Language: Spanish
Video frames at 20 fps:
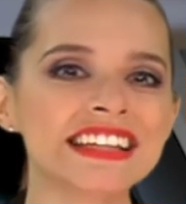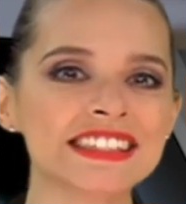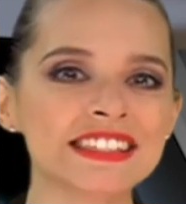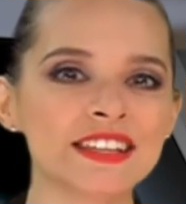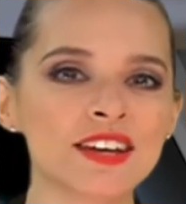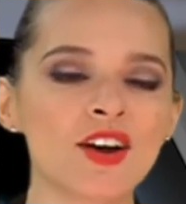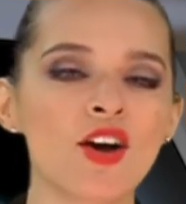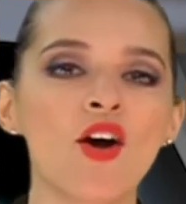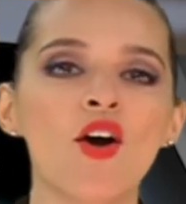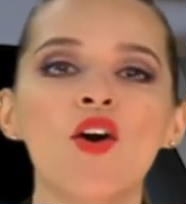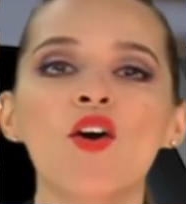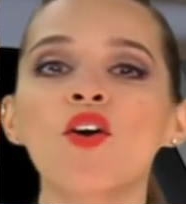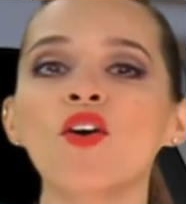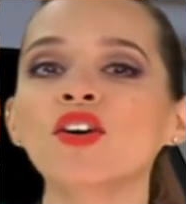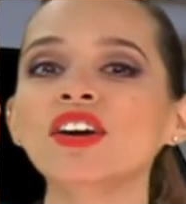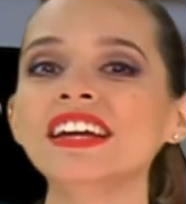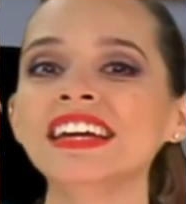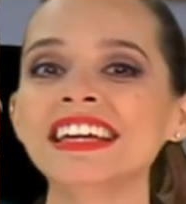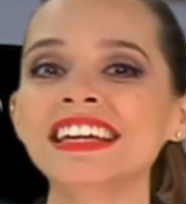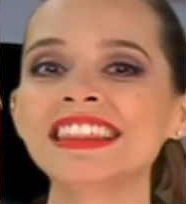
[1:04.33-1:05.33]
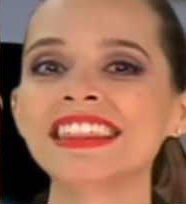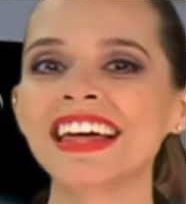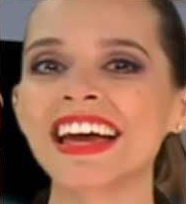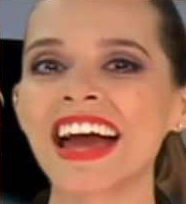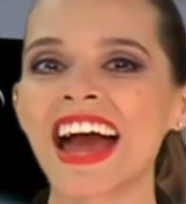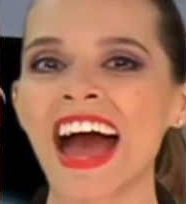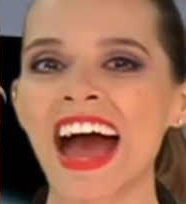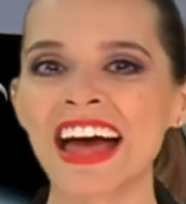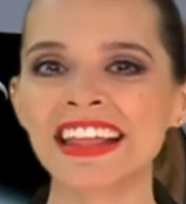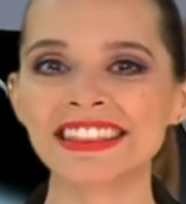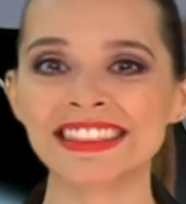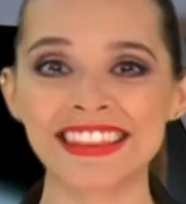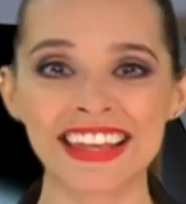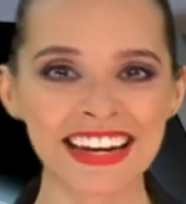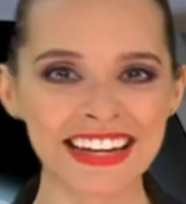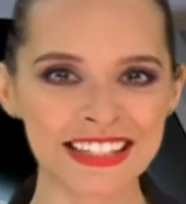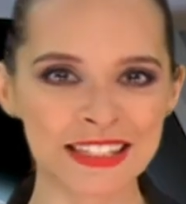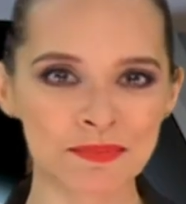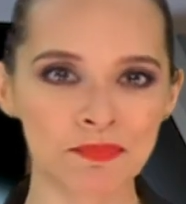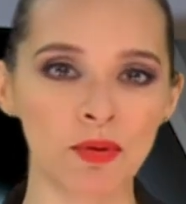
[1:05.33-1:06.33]
3 o
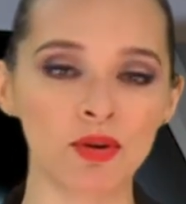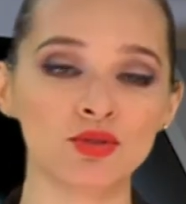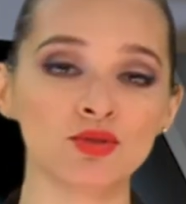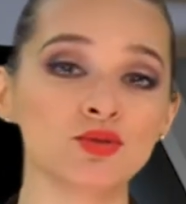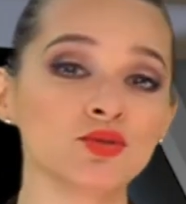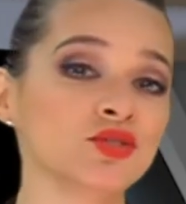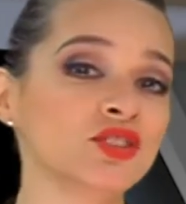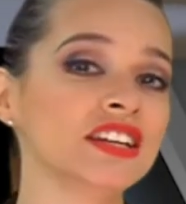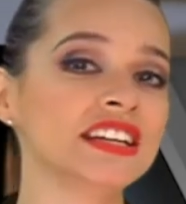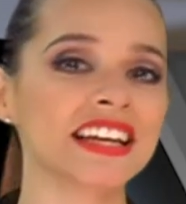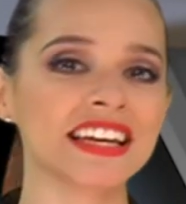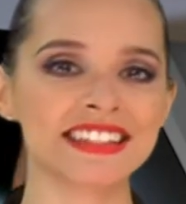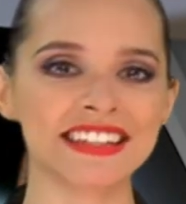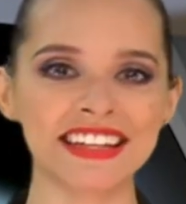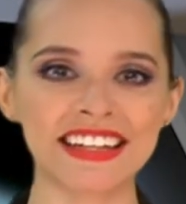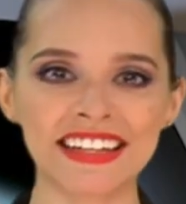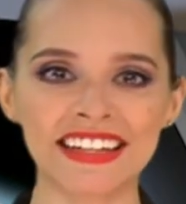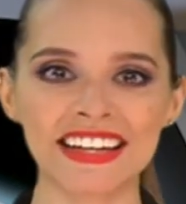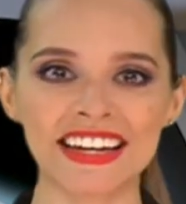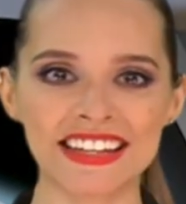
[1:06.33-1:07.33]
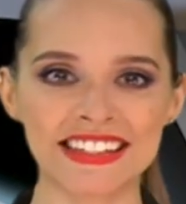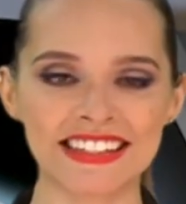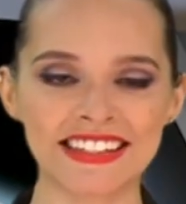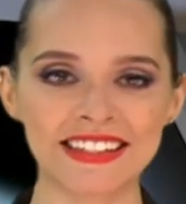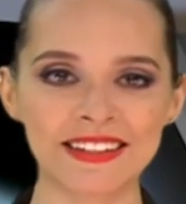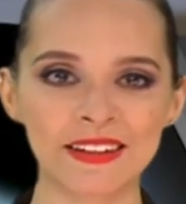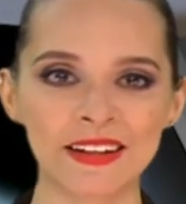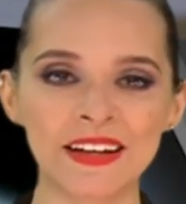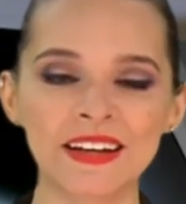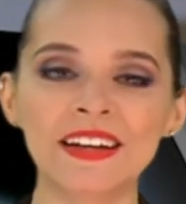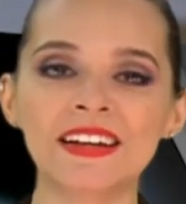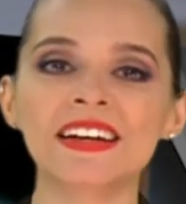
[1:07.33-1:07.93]
IDA-3 por sus siglas en inglés